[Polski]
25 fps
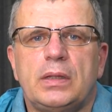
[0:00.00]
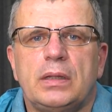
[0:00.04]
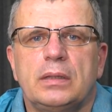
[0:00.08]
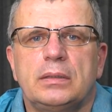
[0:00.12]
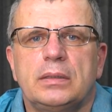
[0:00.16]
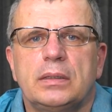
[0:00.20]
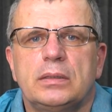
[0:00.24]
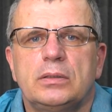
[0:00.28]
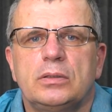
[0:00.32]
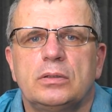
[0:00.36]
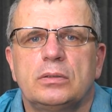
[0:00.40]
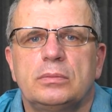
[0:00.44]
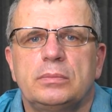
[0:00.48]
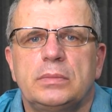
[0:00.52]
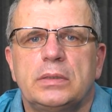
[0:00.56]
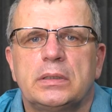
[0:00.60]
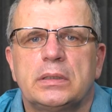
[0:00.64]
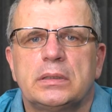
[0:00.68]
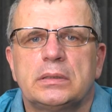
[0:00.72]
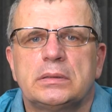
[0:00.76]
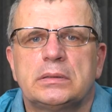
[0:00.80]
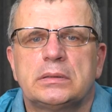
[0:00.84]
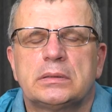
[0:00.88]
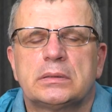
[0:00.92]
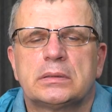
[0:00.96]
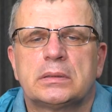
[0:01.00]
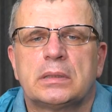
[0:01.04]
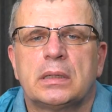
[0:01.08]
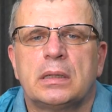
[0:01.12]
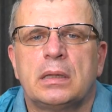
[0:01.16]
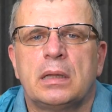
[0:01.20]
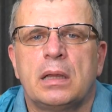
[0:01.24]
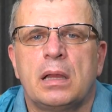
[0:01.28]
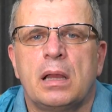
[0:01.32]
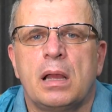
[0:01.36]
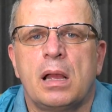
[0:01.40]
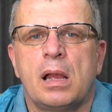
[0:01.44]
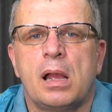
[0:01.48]
Natomiast
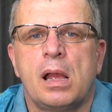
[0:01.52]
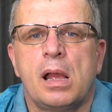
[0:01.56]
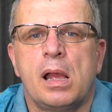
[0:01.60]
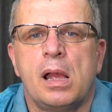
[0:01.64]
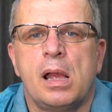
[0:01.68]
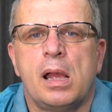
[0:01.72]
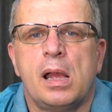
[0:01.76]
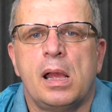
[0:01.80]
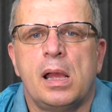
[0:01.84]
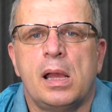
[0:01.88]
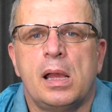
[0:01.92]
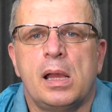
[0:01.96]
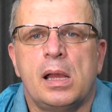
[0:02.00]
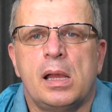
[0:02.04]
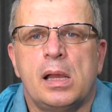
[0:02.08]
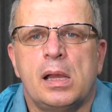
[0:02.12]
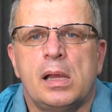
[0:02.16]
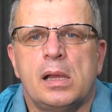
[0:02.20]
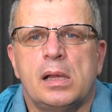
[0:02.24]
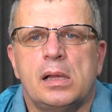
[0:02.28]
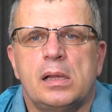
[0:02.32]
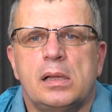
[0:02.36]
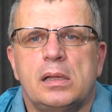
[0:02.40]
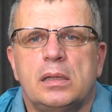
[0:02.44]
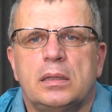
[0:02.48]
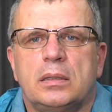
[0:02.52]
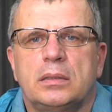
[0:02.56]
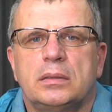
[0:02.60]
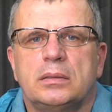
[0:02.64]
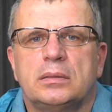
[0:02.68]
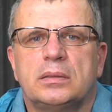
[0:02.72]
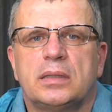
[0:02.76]
y,